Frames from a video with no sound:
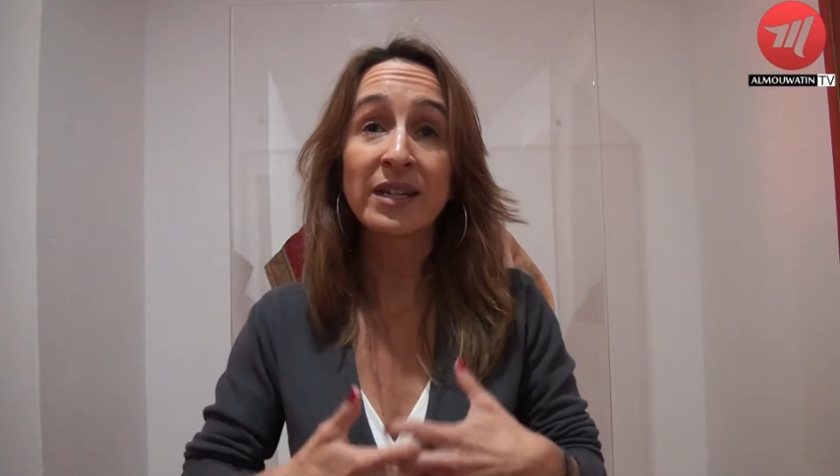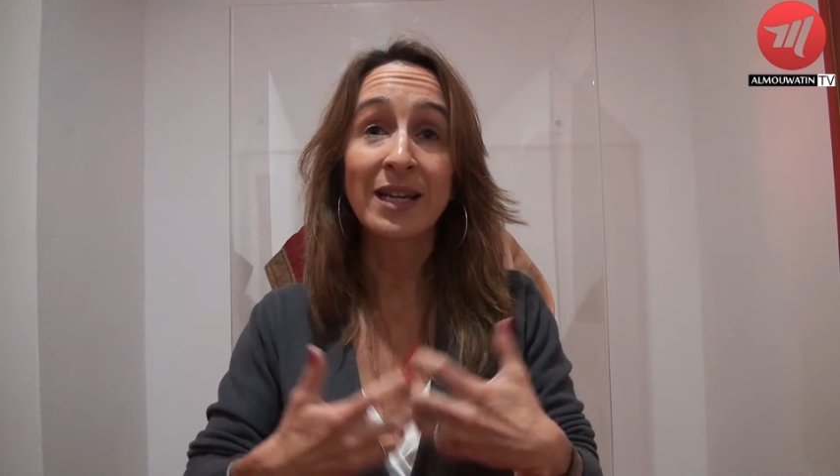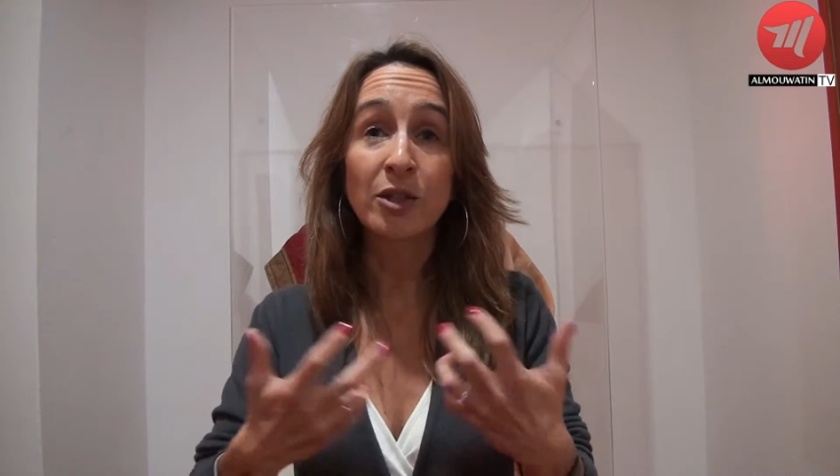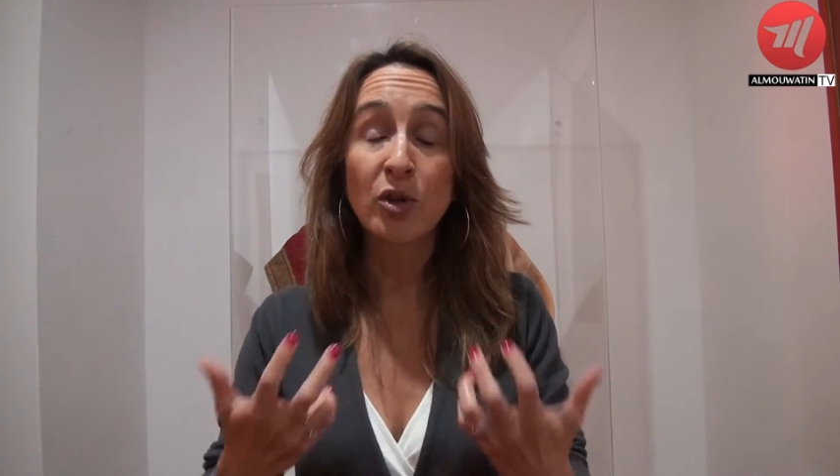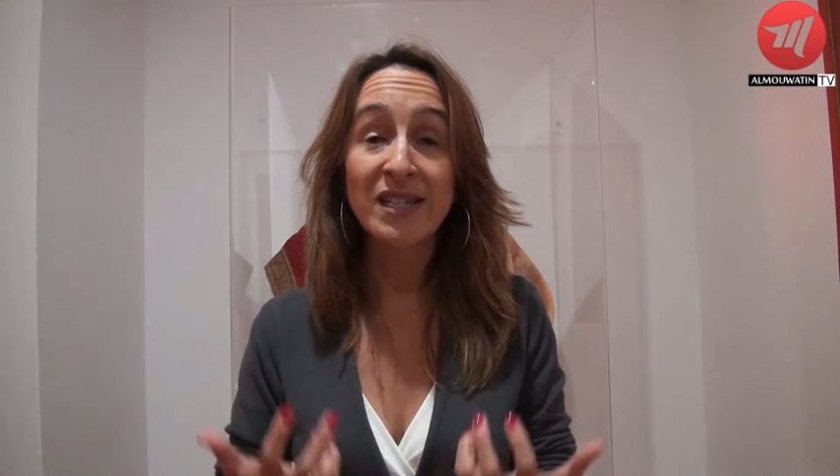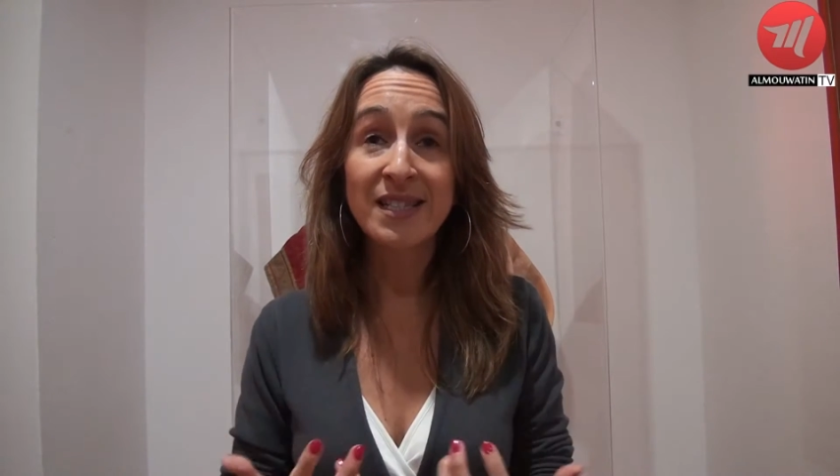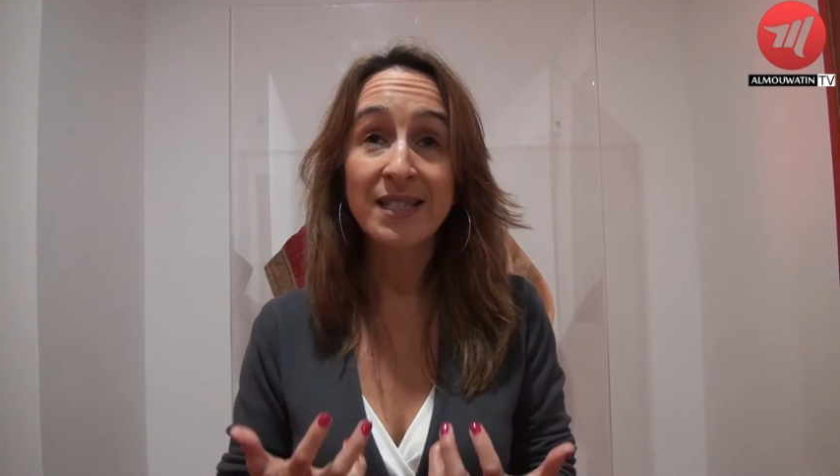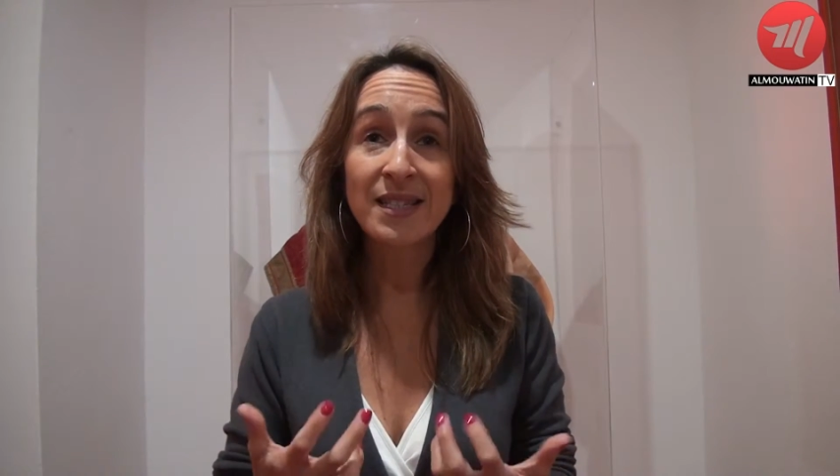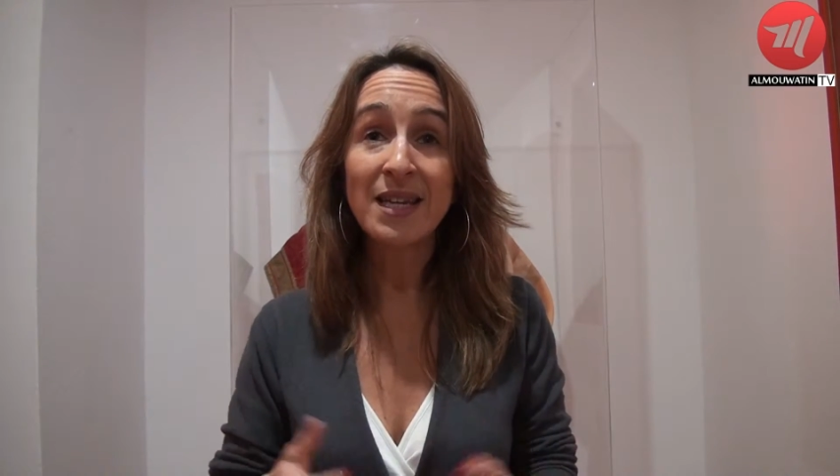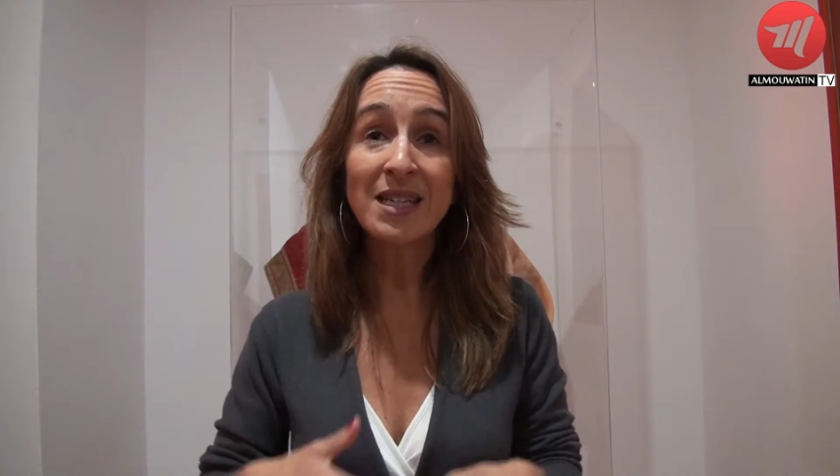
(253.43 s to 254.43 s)
qu'elles
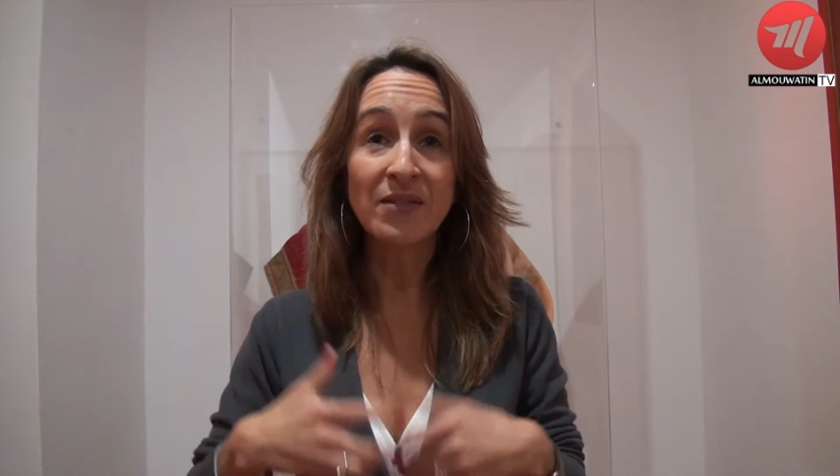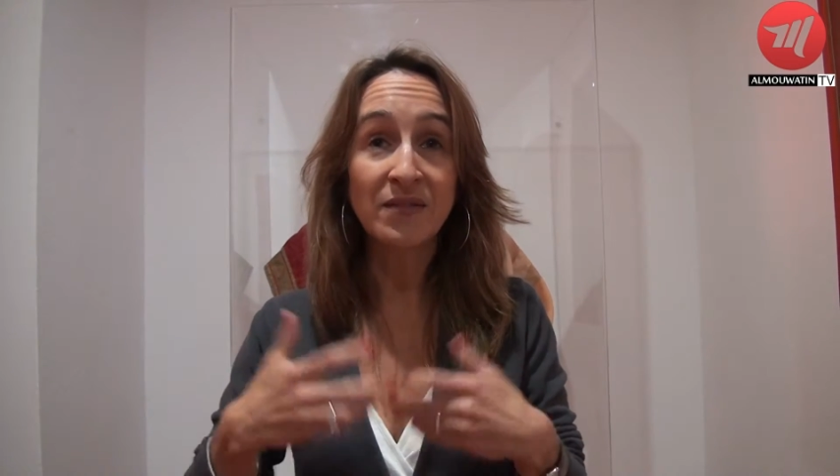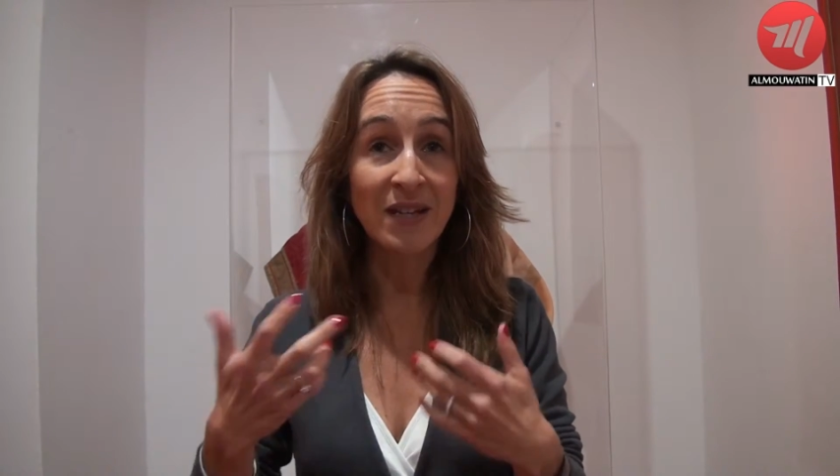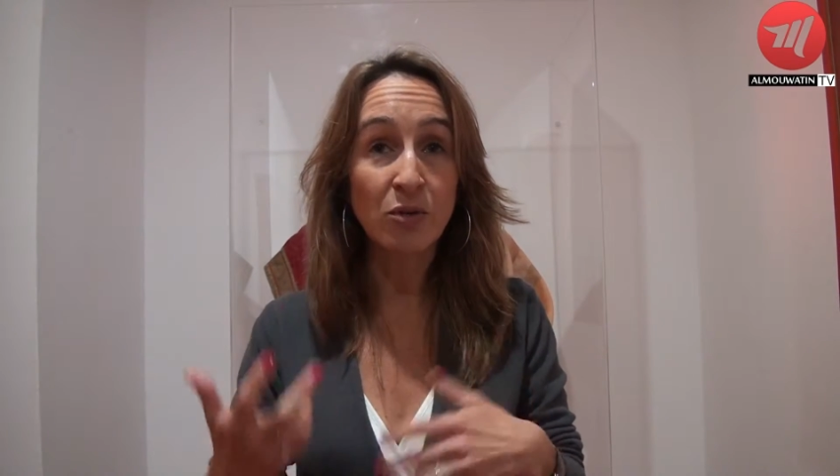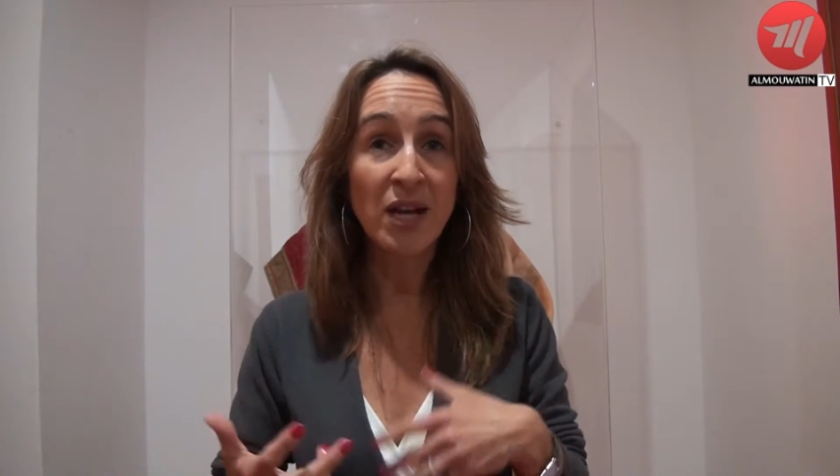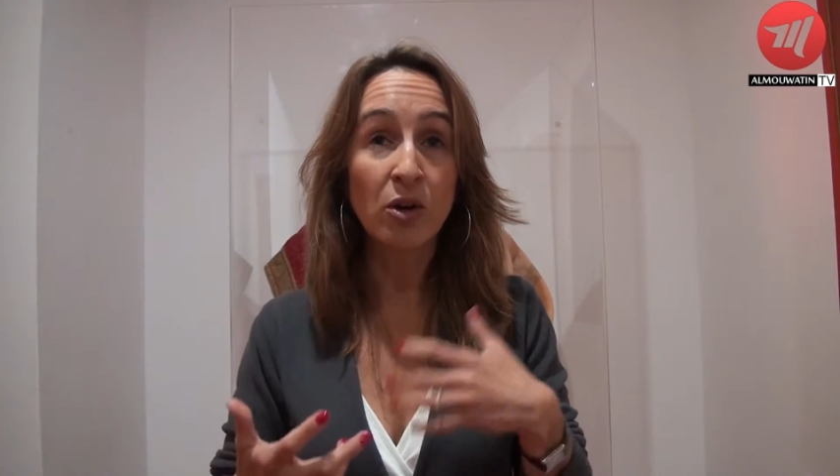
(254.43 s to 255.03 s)
coexistaient, qu'elles étaient l'une à